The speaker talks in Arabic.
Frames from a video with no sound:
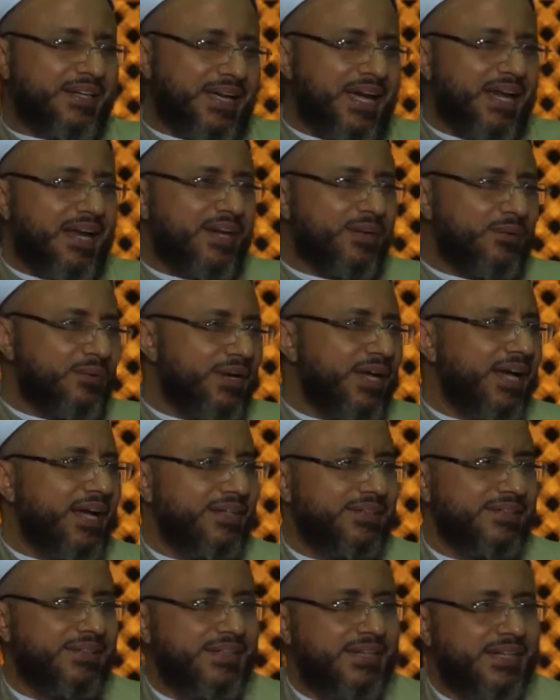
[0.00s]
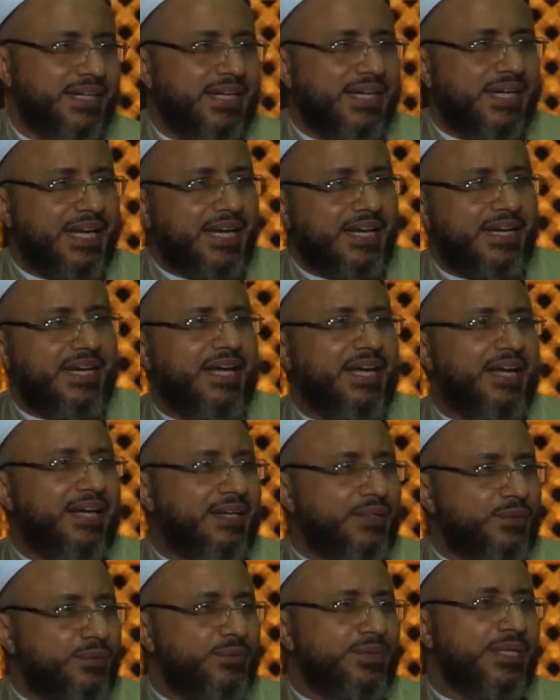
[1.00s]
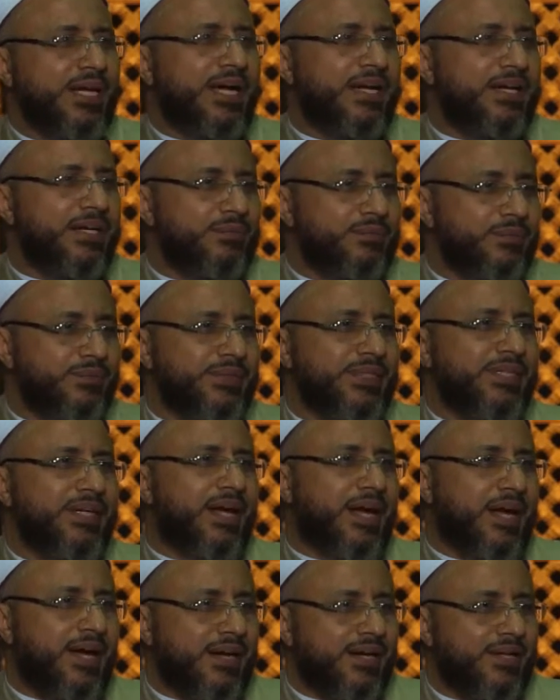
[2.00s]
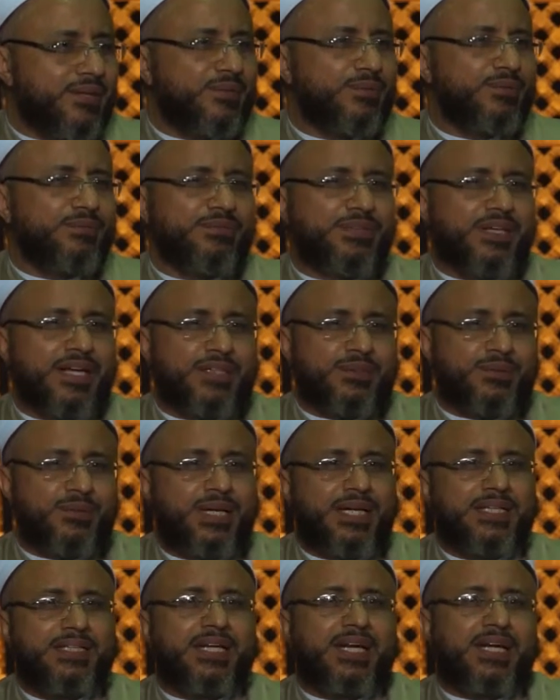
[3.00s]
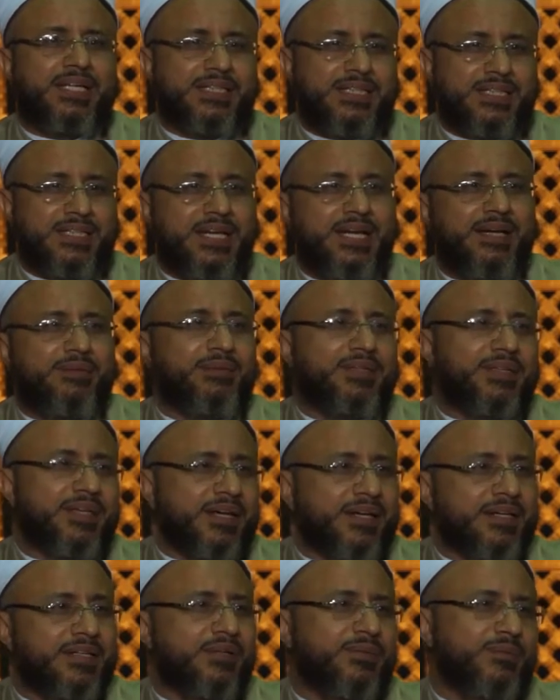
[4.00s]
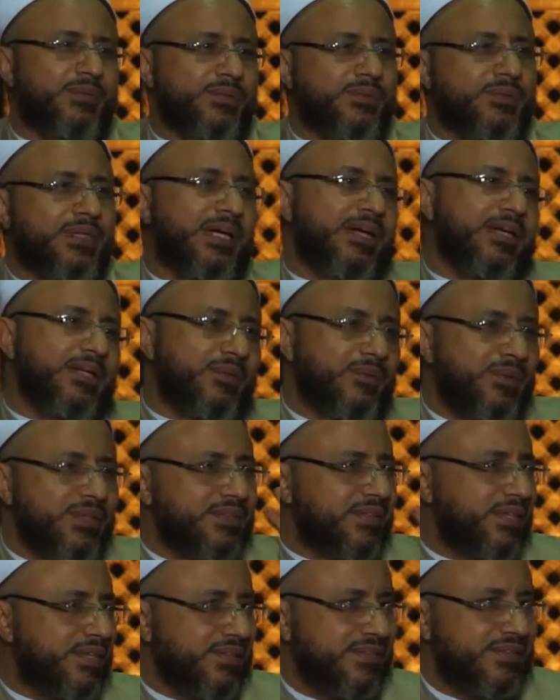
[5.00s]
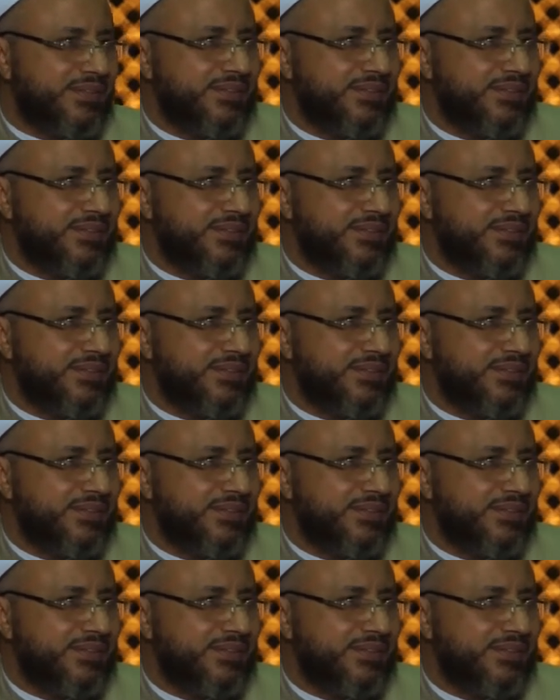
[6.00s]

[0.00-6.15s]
قالها القرآن لكي لا يكون على المؤمنين حرج في أزواج أدعيام إذا قضوا منهن وطر